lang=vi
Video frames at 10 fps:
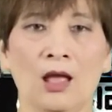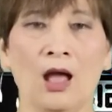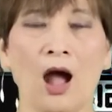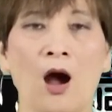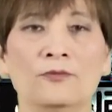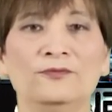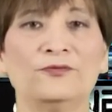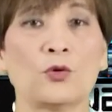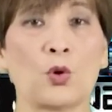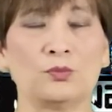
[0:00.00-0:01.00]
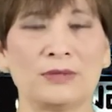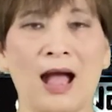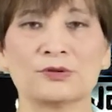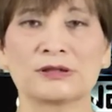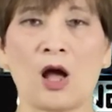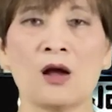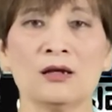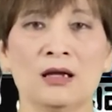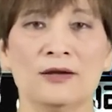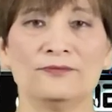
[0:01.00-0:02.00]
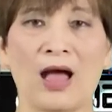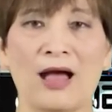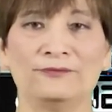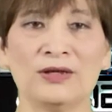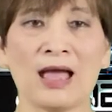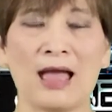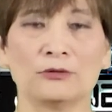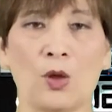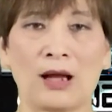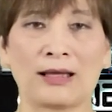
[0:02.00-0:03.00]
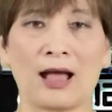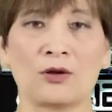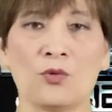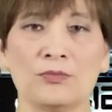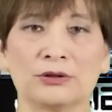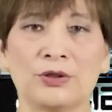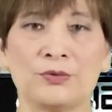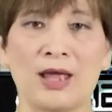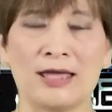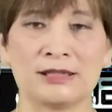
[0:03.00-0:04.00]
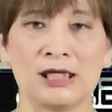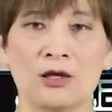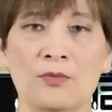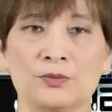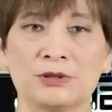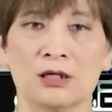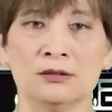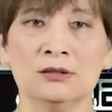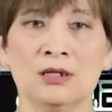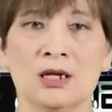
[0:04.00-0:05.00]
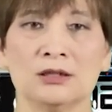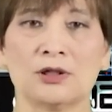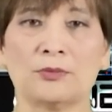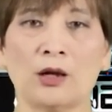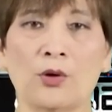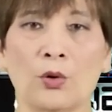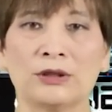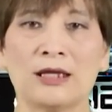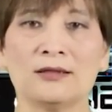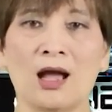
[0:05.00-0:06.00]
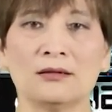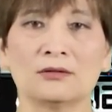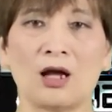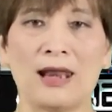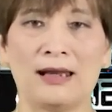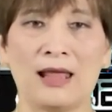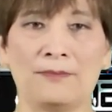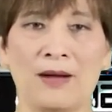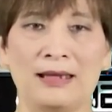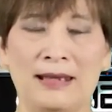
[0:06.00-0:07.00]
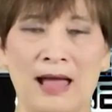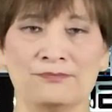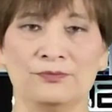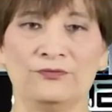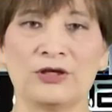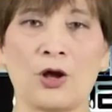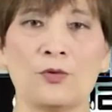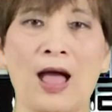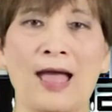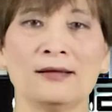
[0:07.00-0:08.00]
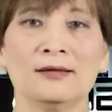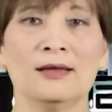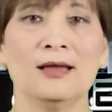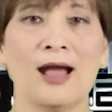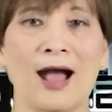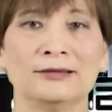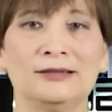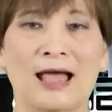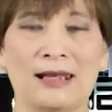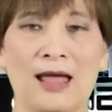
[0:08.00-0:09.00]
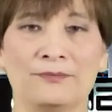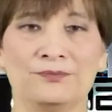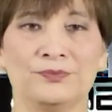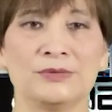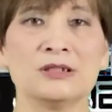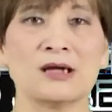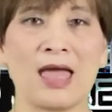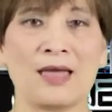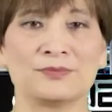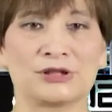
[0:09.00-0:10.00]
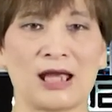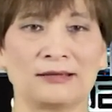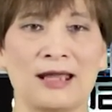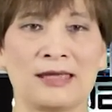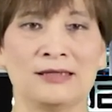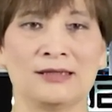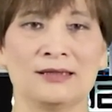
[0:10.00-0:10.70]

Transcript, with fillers: Ông vô cùng đau xót và viết hàng loạt ca khúc mà tiêu đề chỉ có một chữ, trong đó nổi tiếng nhất có lẽ là bài lầm với câu hát Anh đã lầm đưa em sang đây.